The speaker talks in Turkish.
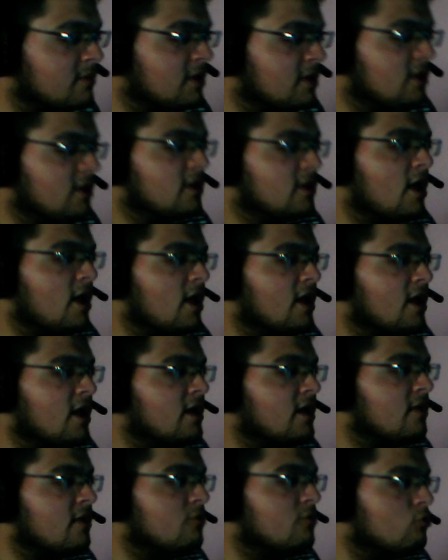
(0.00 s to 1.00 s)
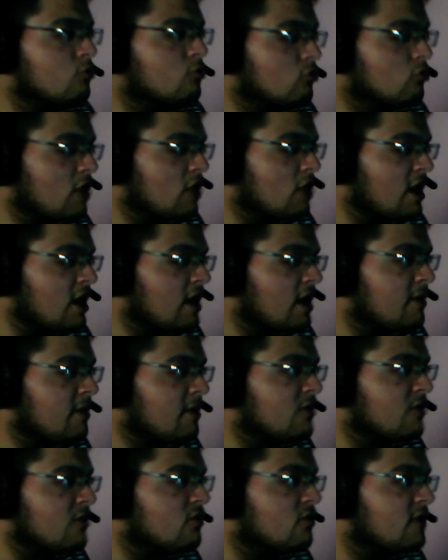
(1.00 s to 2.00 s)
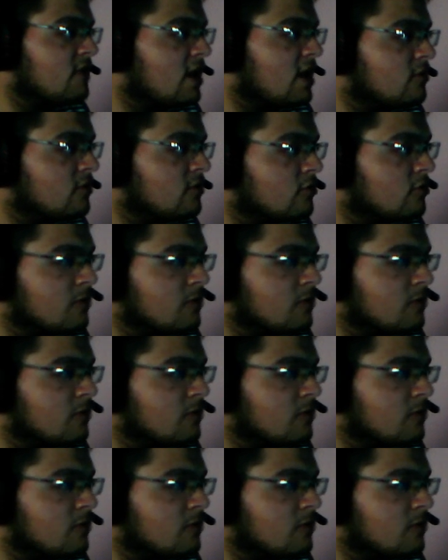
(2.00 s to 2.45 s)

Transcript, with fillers: Ya arkadaş dürterler ben çivili alıyorum